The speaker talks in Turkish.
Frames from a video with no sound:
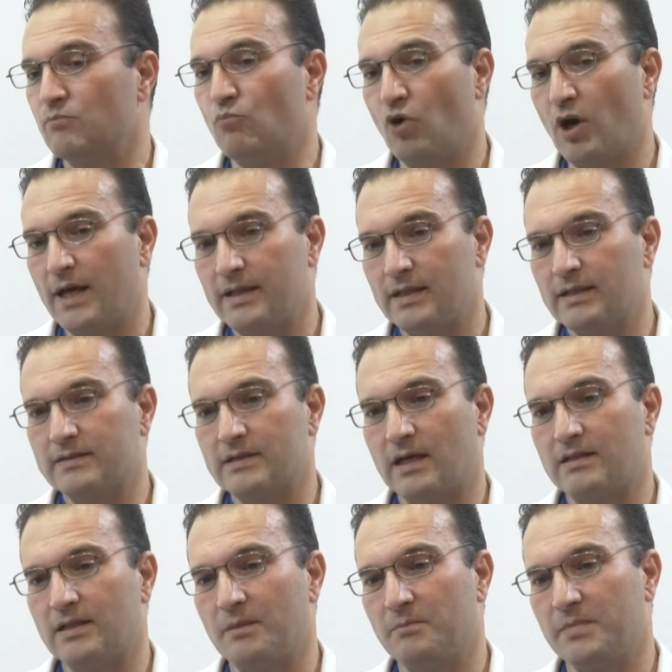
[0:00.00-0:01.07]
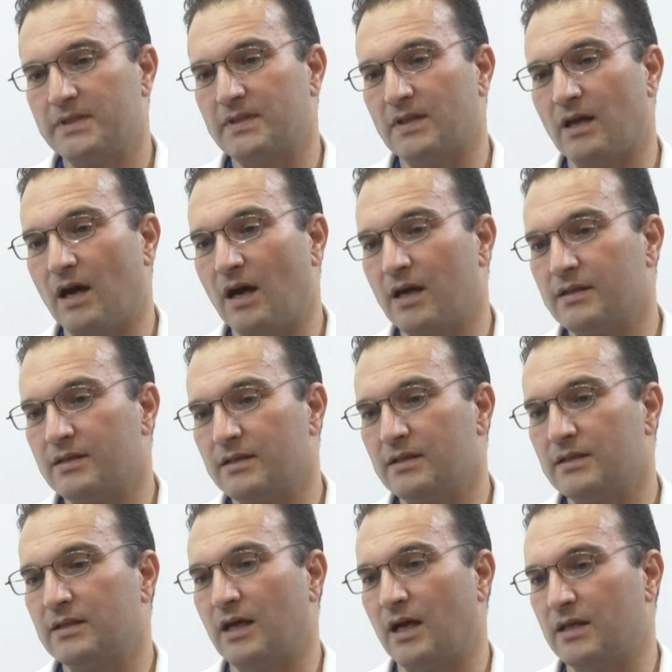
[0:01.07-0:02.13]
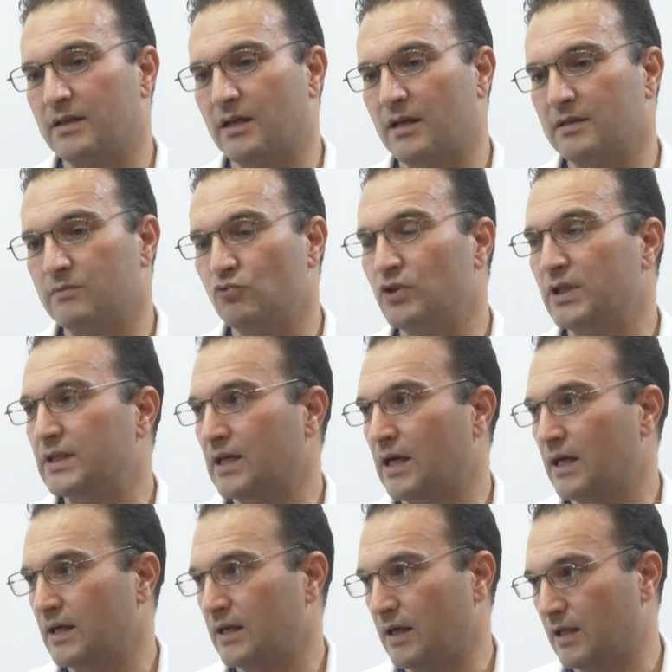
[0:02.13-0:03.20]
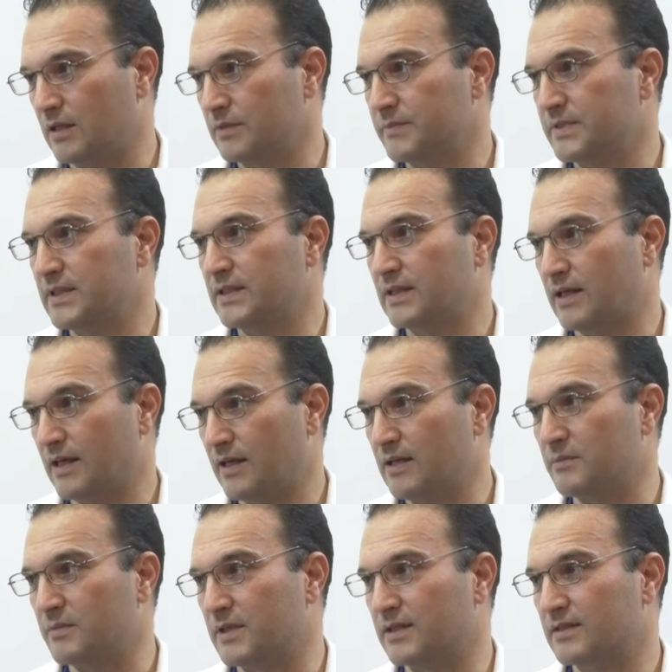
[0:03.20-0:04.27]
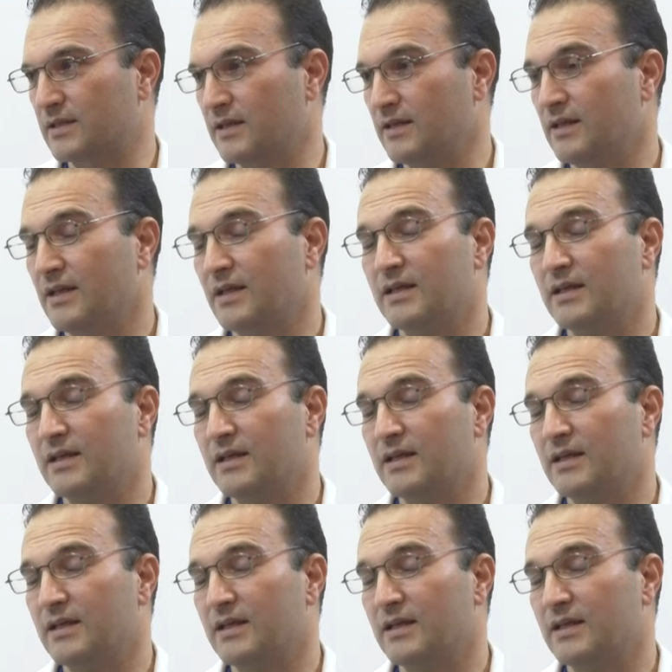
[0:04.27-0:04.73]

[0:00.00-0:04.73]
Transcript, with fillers: Muayenede zaten biz ağrının kaynağını bu hikaye aldığımız hikayeyle birlikte